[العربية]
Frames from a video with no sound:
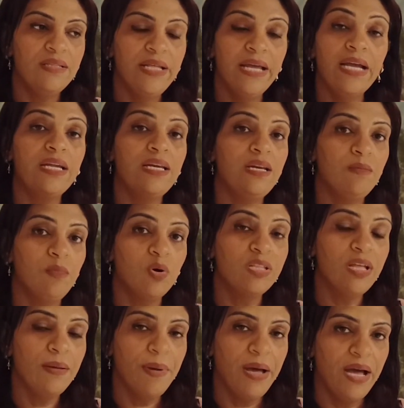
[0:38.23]
داخل
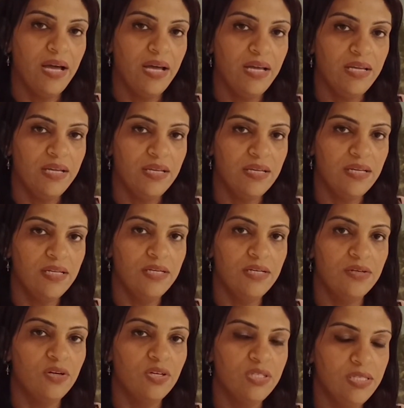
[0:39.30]
المجتمع آه،
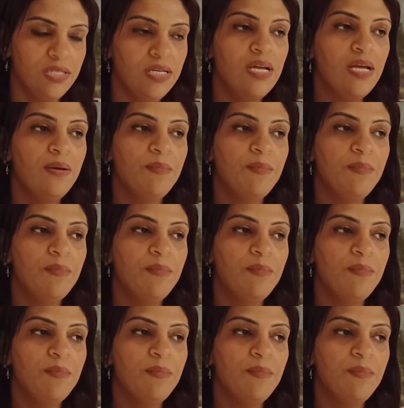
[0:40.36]
الايراني